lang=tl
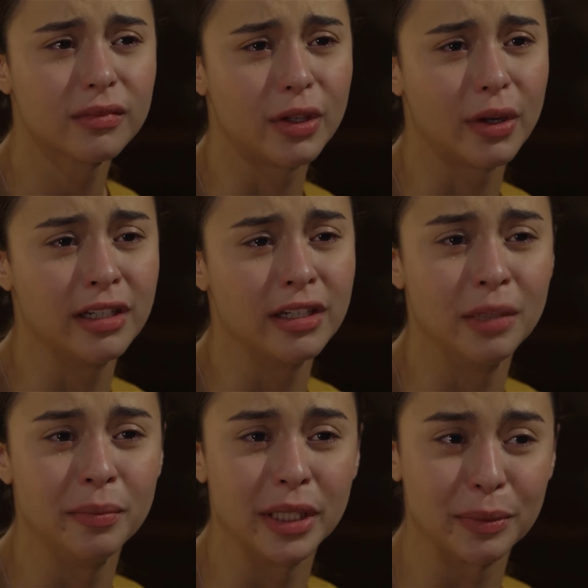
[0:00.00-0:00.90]
yung
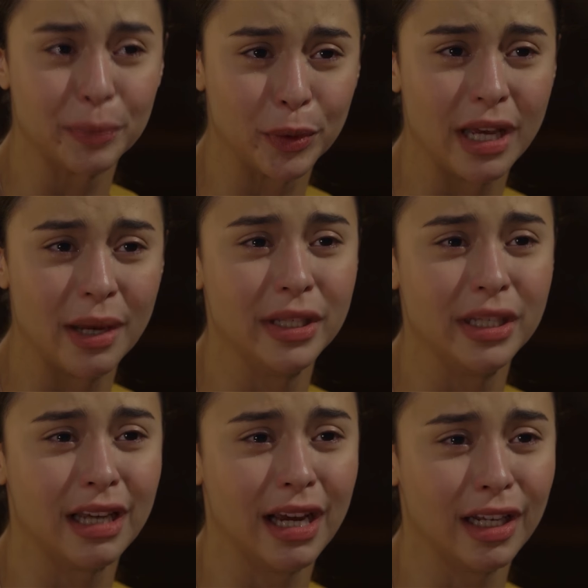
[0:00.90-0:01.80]
annulment po namin
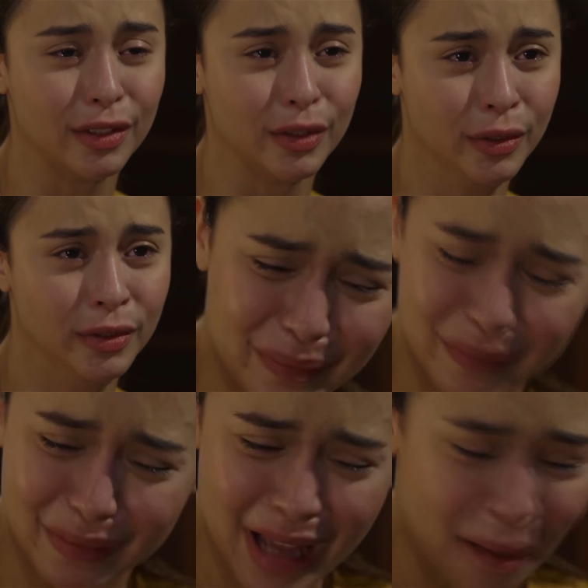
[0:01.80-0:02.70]
ni Cardo.
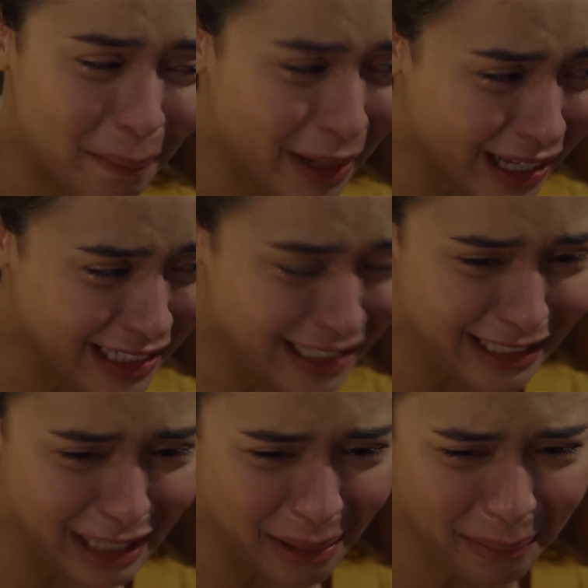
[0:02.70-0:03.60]
Napakahirap.